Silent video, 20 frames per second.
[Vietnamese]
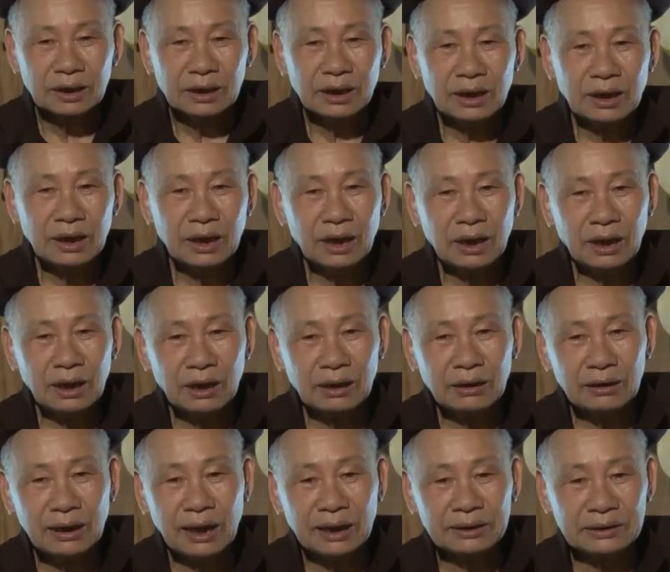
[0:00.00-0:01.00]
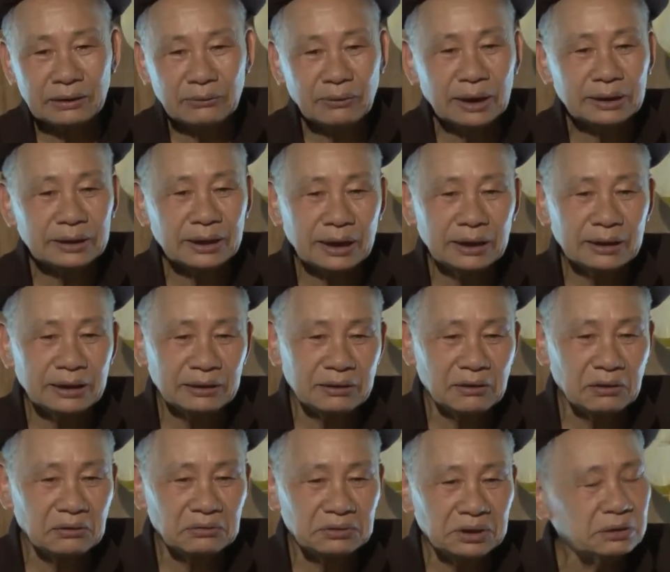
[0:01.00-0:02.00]
cái à, làn điệu hát then này
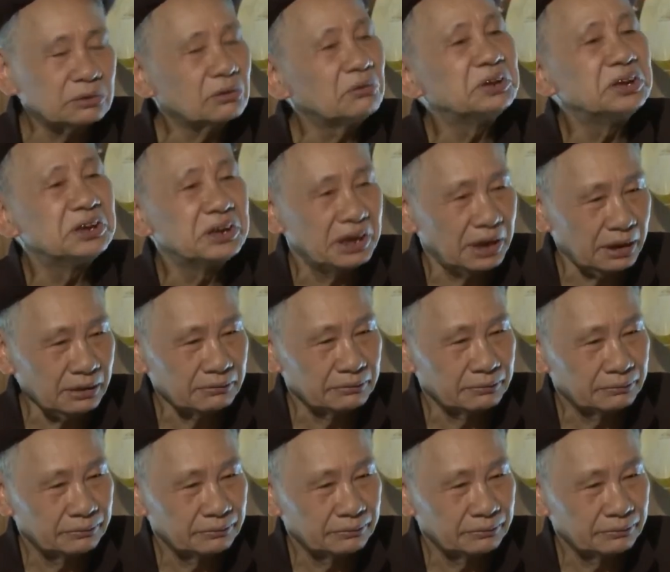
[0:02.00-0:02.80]
nó cũng rất có ý nghĩa